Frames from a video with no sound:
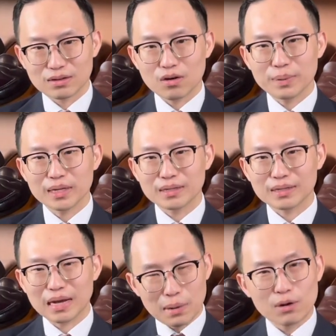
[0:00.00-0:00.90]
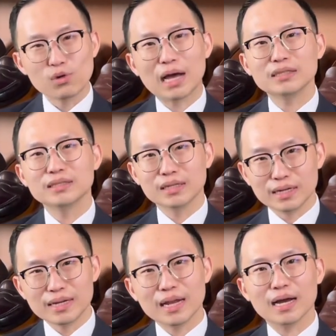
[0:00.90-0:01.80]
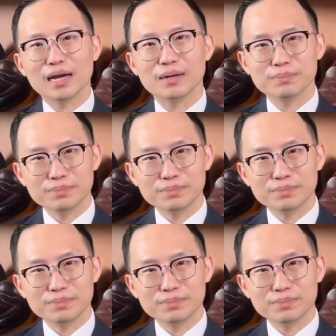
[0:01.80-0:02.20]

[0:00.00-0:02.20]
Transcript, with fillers: ก็เป็นคามาคุระเชิ้ตเนี่ยแหละครับ